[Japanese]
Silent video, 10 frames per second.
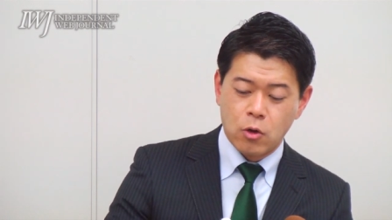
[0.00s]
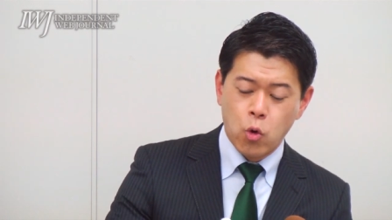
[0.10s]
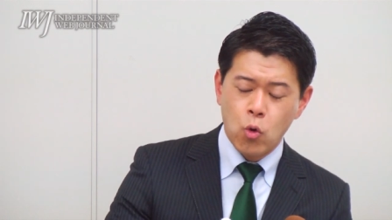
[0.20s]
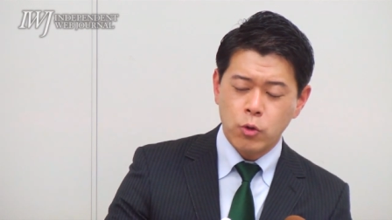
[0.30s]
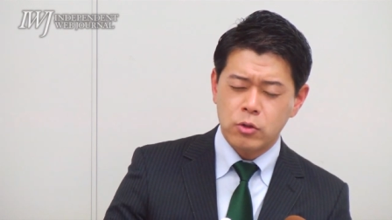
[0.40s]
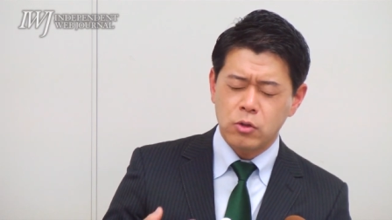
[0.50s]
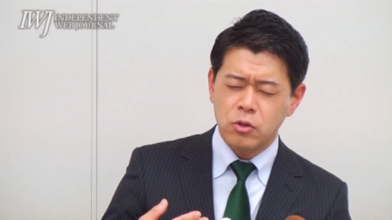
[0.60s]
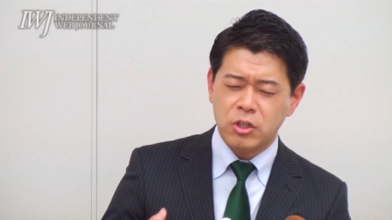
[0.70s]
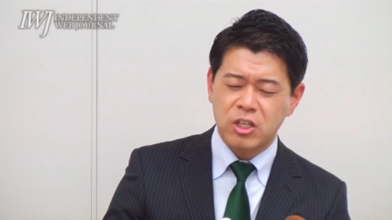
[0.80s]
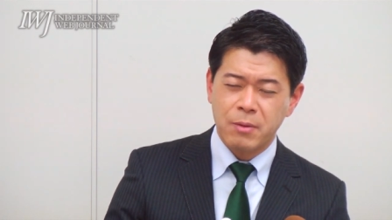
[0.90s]
交
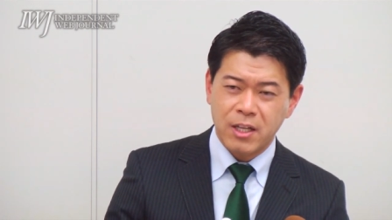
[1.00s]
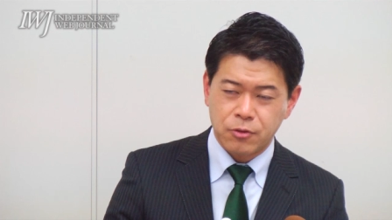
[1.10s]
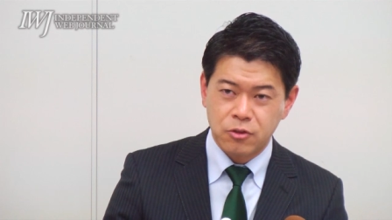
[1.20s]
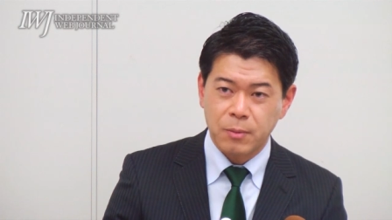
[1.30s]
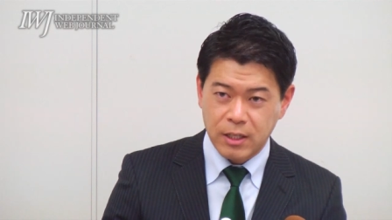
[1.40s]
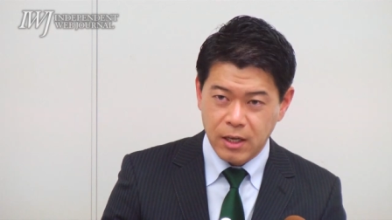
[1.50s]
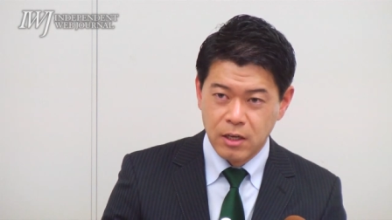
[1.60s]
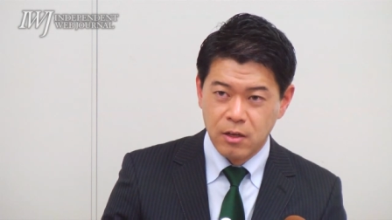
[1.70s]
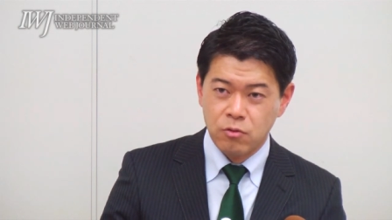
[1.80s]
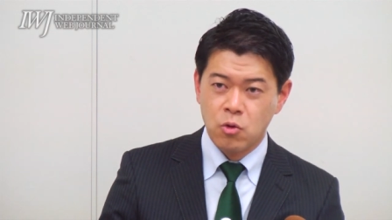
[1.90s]
通費まで含めて
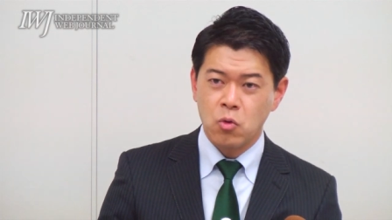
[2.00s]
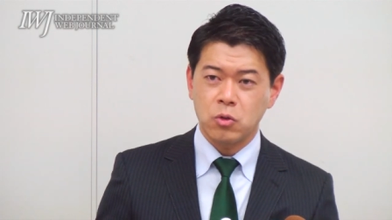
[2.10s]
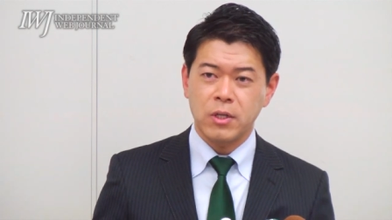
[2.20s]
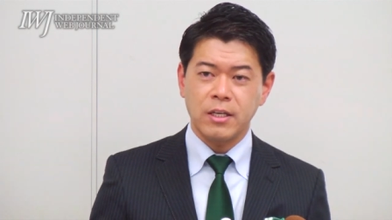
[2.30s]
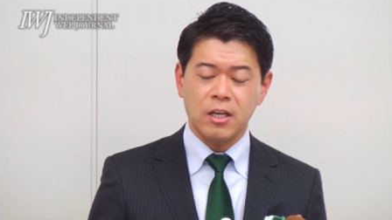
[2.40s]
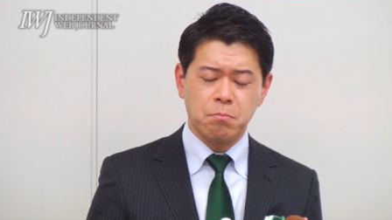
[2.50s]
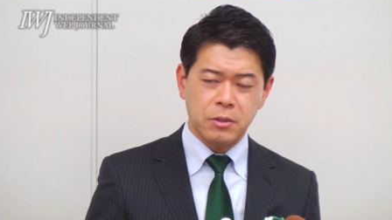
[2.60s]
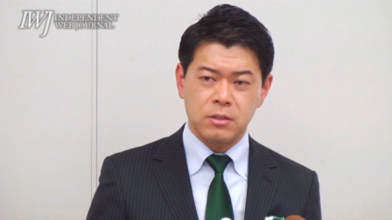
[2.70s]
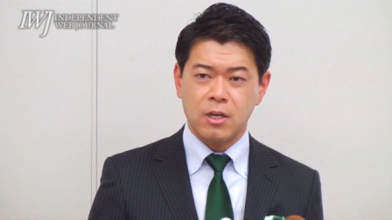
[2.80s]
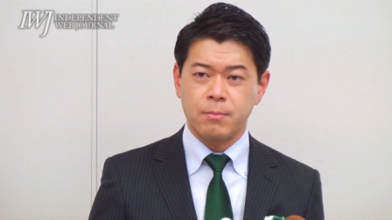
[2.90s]
ノート代
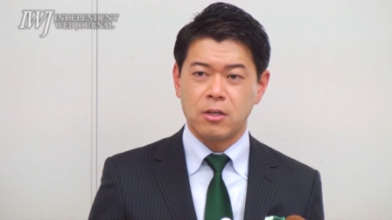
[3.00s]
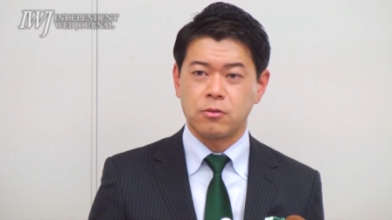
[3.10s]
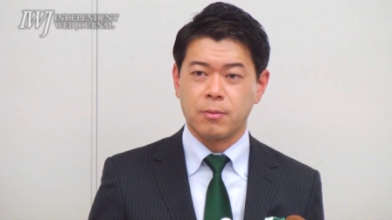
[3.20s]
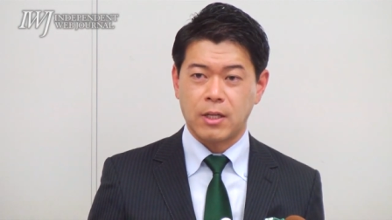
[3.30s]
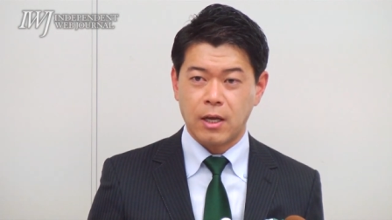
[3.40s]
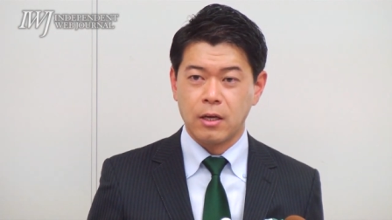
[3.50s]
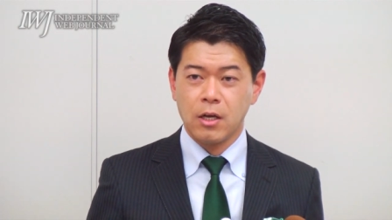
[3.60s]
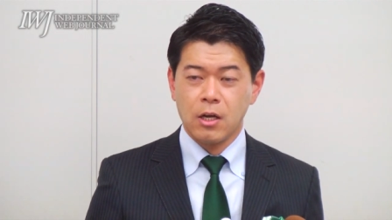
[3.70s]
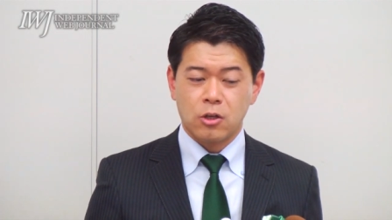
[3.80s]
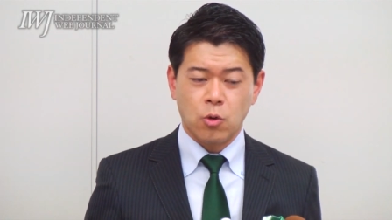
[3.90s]
鉛筆代まで含めて
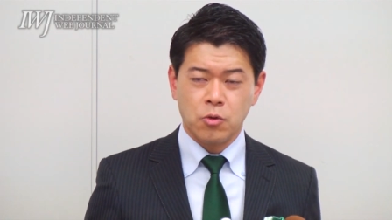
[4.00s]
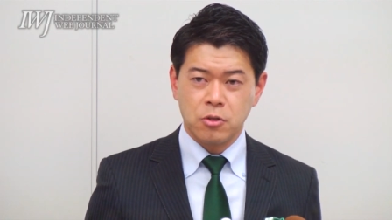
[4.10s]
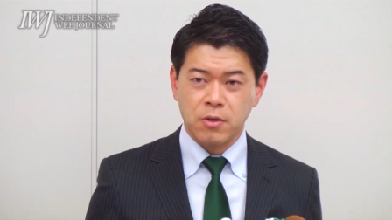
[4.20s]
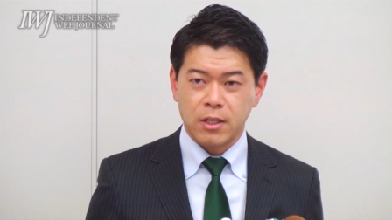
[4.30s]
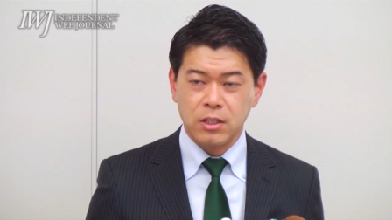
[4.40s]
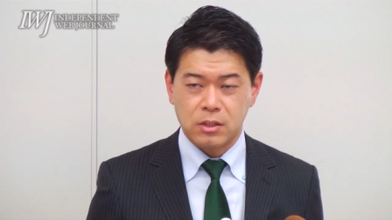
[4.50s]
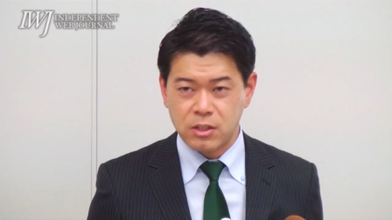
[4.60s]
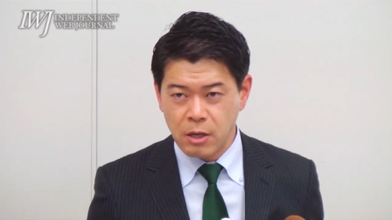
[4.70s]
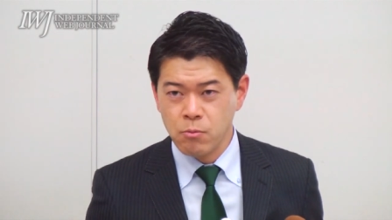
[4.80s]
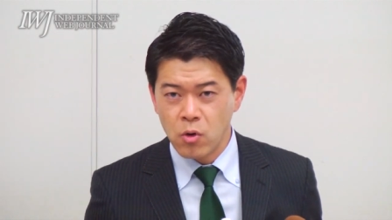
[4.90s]
教育には一
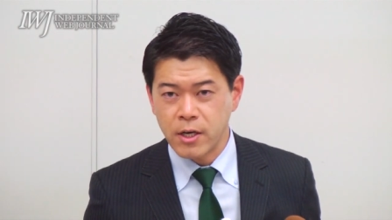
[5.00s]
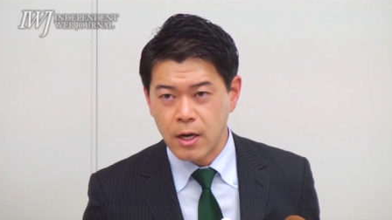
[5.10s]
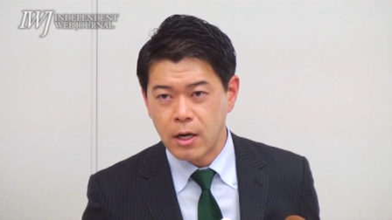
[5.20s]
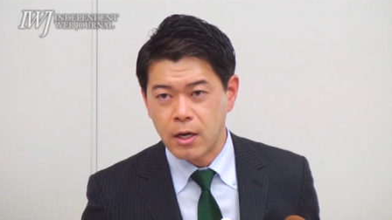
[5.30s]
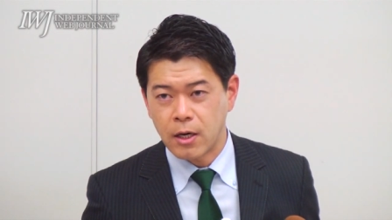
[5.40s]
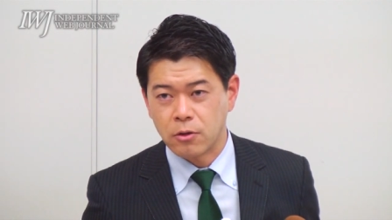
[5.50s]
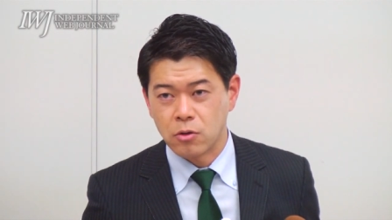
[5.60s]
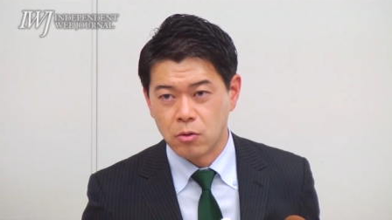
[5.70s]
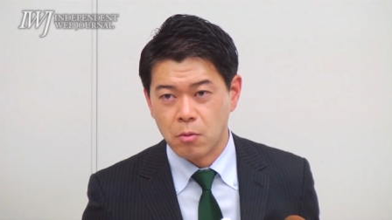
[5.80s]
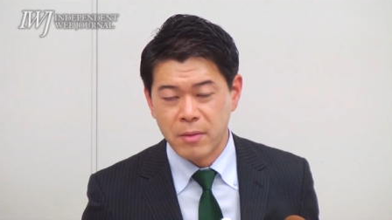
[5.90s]
銭もお金がかからないと
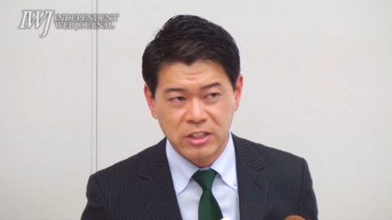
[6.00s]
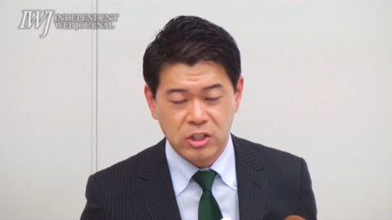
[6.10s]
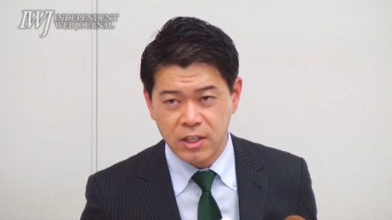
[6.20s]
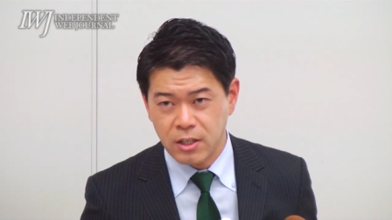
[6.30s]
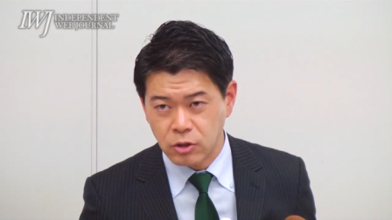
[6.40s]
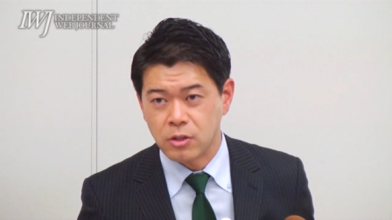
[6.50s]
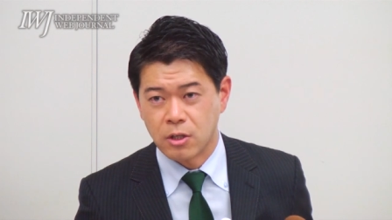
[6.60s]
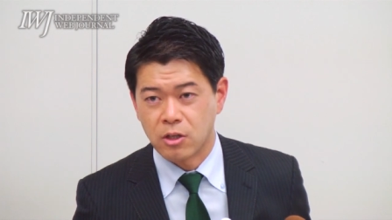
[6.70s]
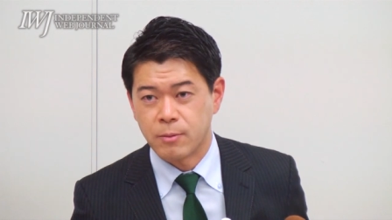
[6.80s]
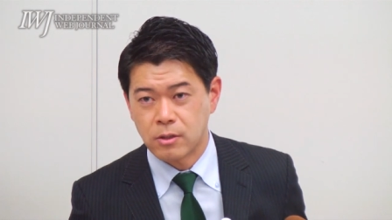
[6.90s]
いうのを間違いなく
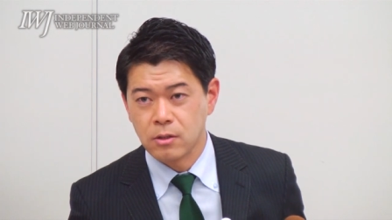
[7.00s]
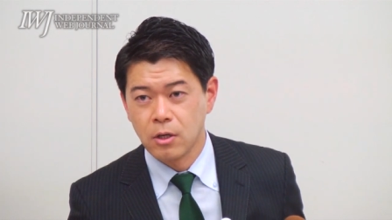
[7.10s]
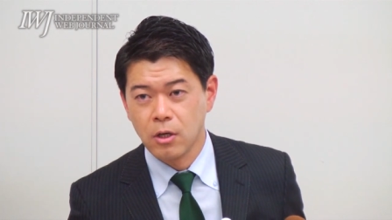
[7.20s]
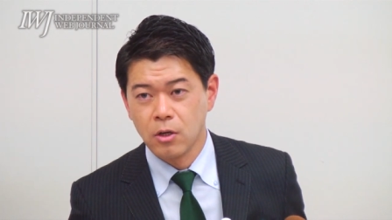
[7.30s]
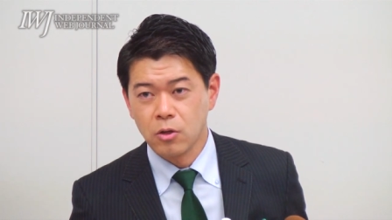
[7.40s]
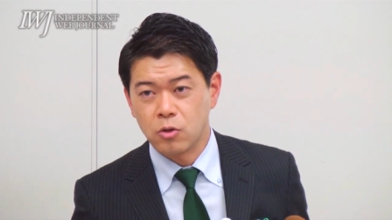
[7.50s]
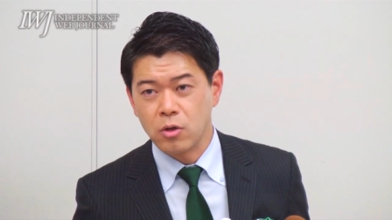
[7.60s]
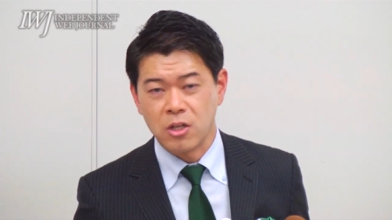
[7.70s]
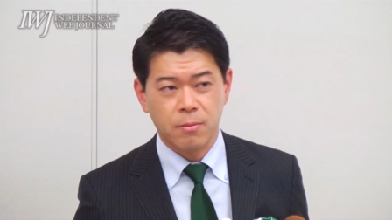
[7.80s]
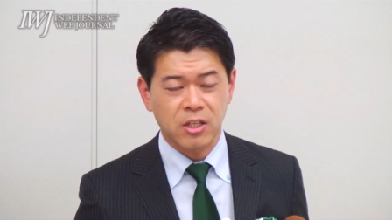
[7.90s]
実現できますとい
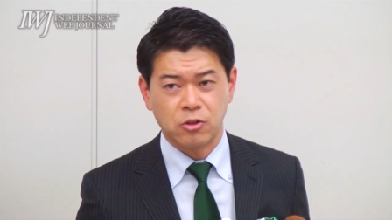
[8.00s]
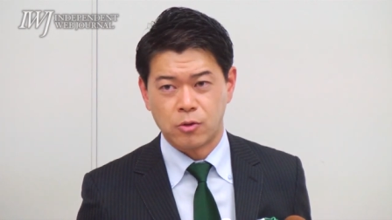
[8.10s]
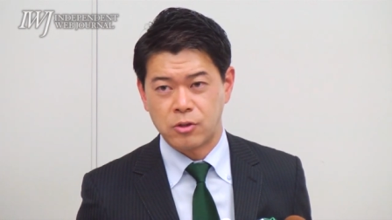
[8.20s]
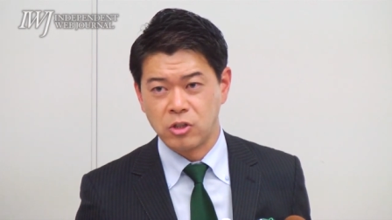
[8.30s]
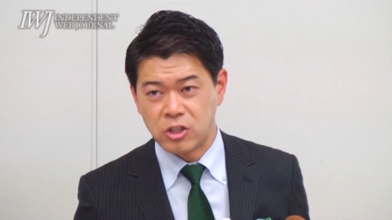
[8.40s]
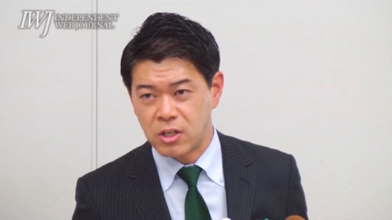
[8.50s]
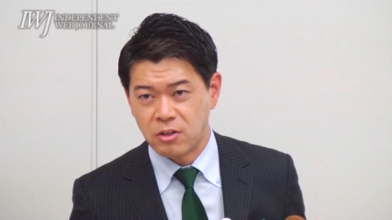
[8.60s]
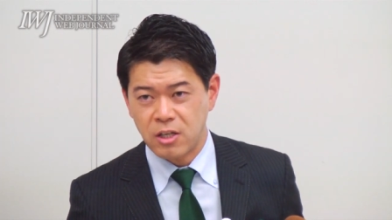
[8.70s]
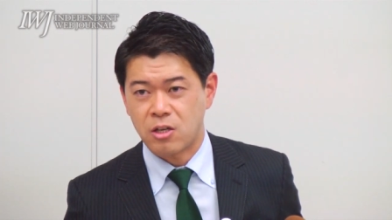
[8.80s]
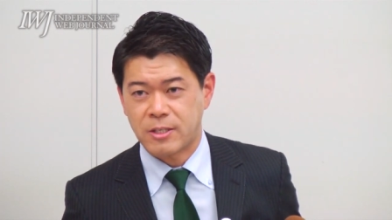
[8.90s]
うかネバダ州で普通に実
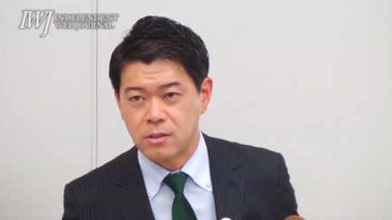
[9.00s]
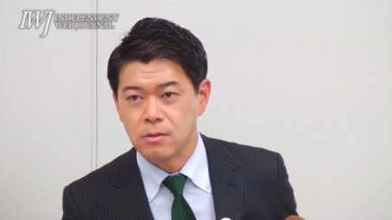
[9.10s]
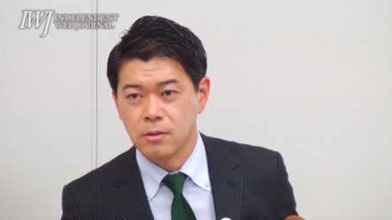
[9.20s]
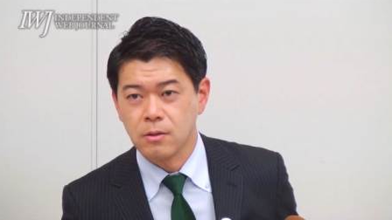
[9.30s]
現できてます